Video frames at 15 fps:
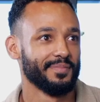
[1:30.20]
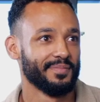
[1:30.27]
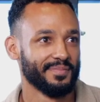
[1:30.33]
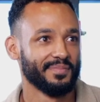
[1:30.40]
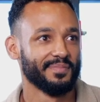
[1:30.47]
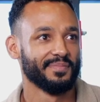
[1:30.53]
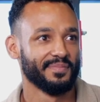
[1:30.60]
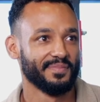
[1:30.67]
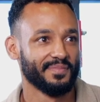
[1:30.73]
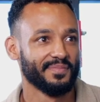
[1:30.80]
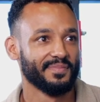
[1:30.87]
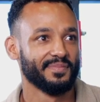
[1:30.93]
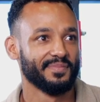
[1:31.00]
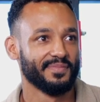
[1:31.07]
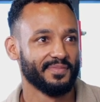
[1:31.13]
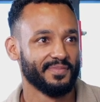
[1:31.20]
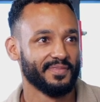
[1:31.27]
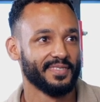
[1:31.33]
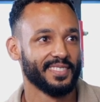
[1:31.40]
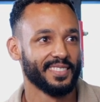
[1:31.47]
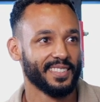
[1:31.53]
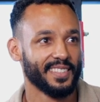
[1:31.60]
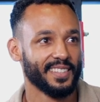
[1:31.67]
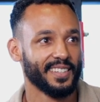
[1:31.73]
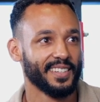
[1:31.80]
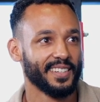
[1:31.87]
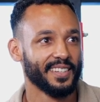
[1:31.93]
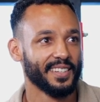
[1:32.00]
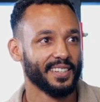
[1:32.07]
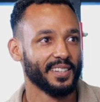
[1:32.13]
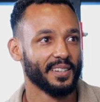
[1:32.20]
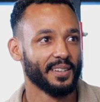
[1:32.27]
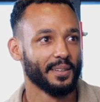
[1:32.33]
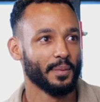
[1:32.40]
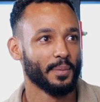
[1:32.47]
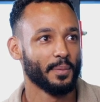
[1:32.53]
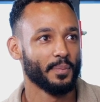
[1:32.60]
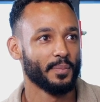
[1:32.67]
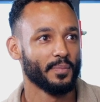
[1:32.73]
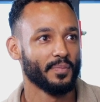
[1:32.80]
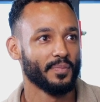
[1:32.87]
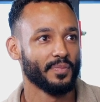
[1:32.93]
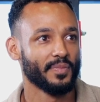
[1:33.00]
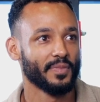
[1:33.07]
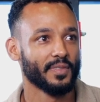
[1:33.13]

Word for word: on s'est retrouvé dans des situations où le corps a été poussé au bout pour